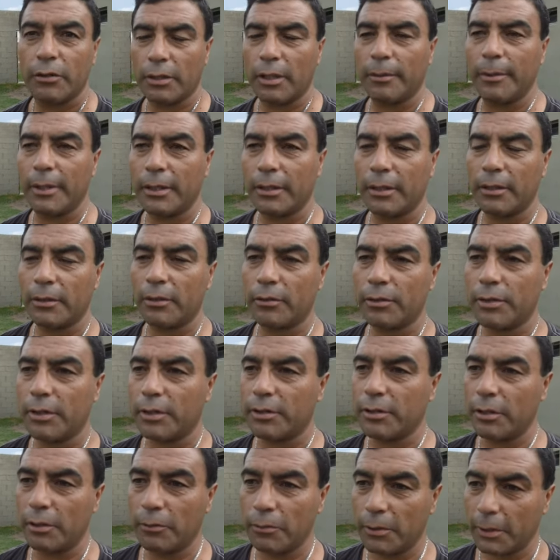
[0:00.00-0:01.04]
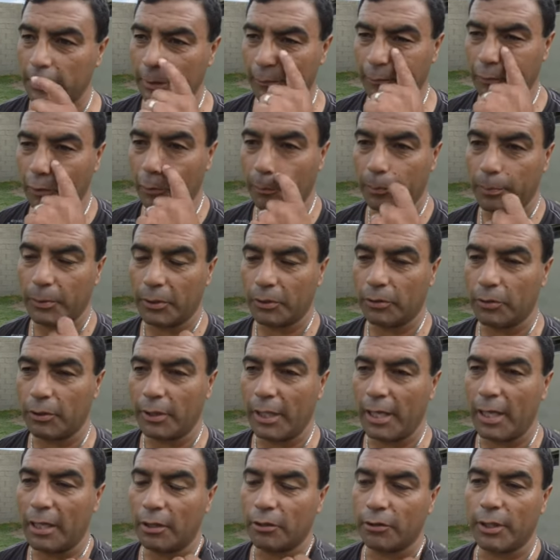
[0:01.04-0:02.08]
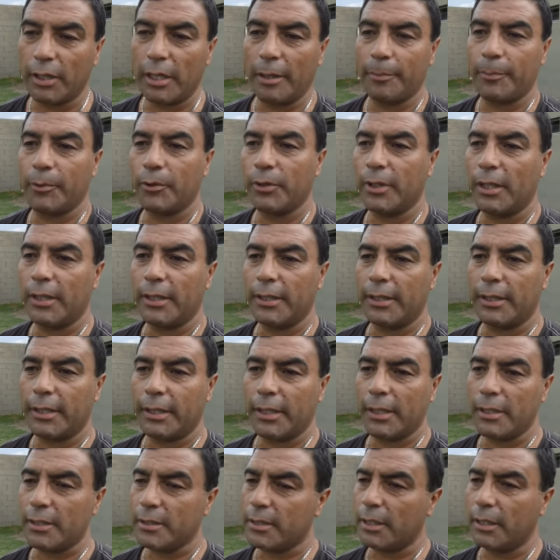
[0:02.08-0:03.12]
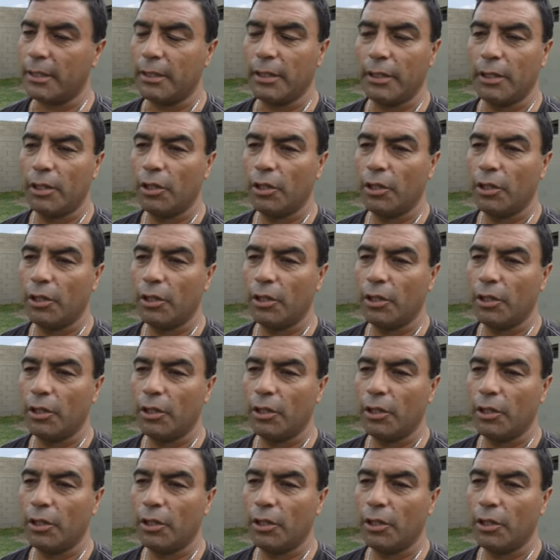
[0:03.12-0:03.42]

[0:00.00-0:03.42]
totalmente. Entonces era un desafío personal con el apoyo de la dirigencia,